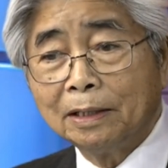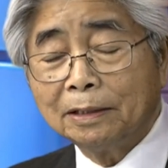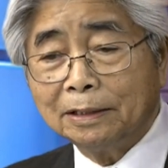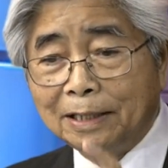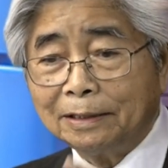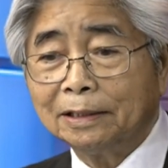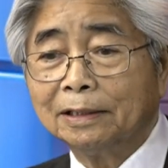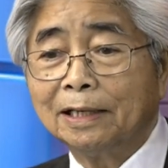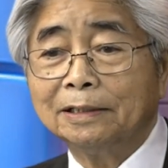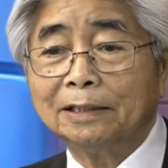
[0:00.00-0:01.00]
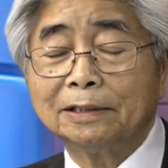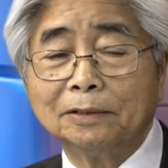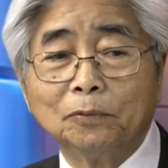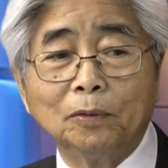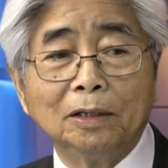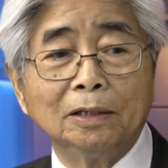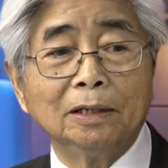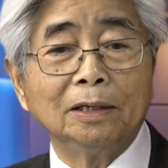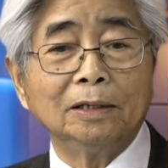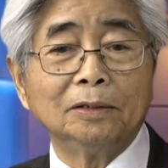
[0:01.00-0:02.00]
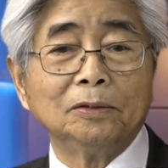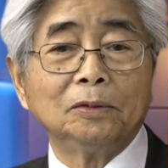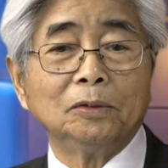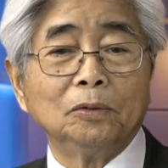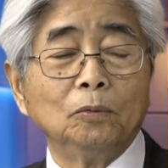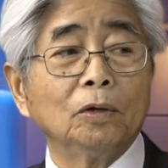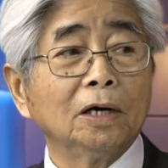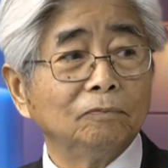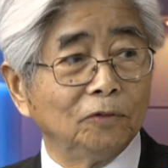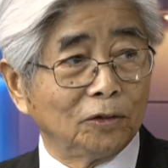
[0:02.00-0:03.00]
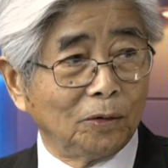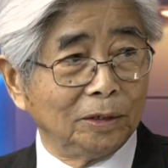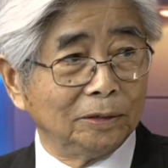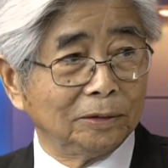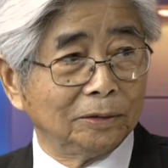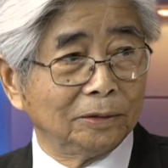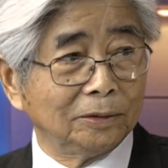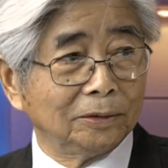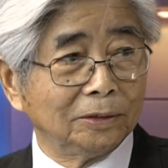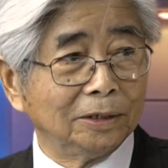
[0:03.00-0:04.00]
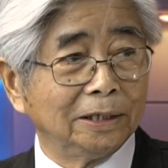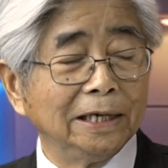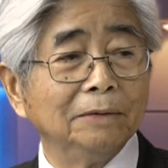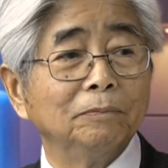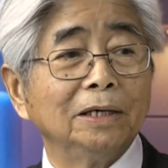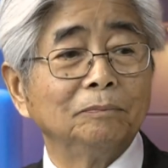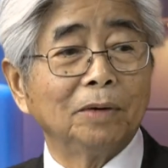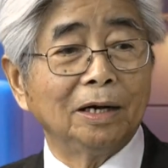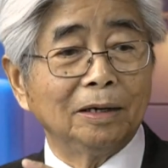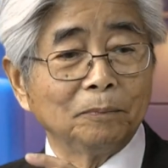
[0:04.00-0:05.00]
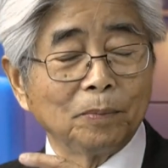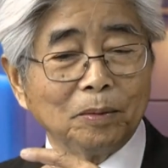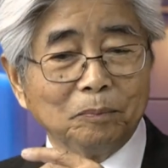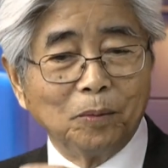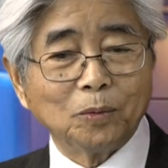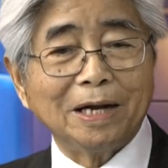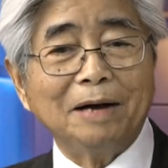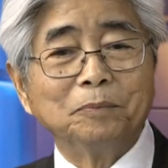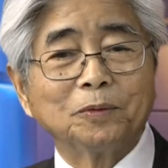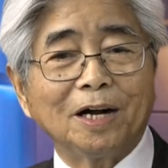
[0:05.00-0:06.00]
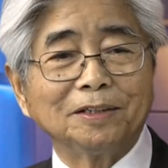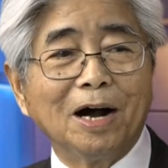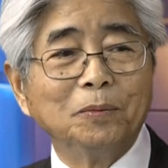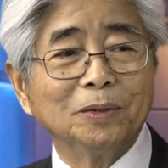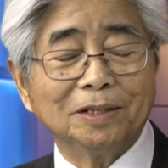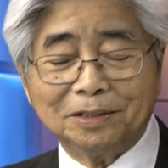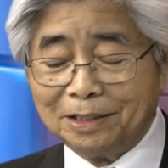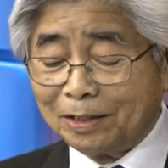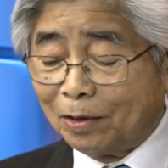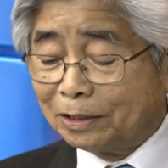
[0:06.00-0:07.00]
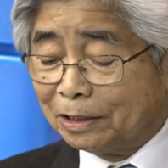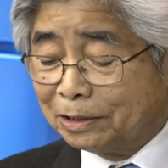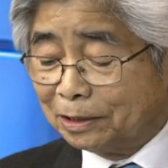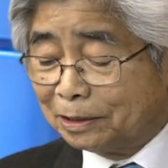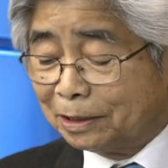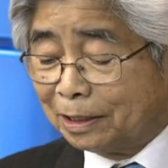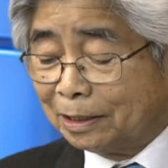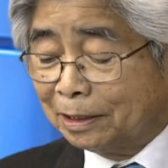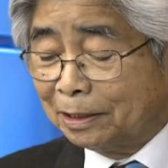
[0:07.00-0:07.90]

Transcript: những danh từ này danh từ của à, World Cup vừa rồi ừ. khi mình mà mô tả một trận đấu đó thì có những chữ như là